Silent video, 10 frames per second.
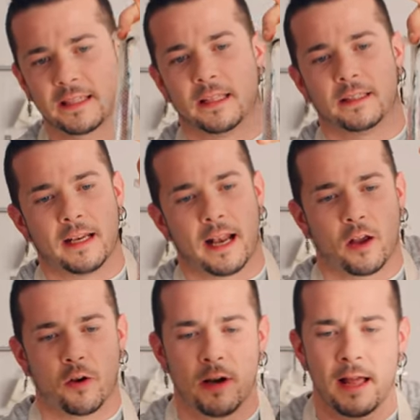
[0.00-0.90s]
está entera
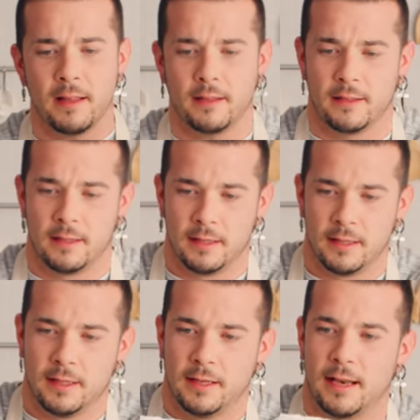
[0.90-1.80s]
la cola,
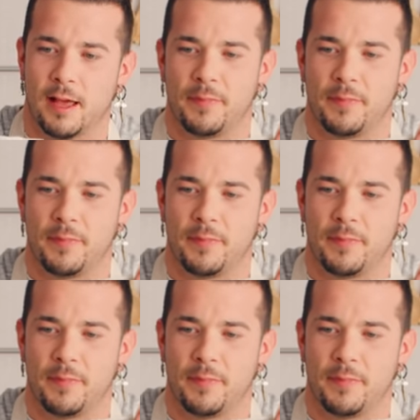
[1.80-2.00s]
la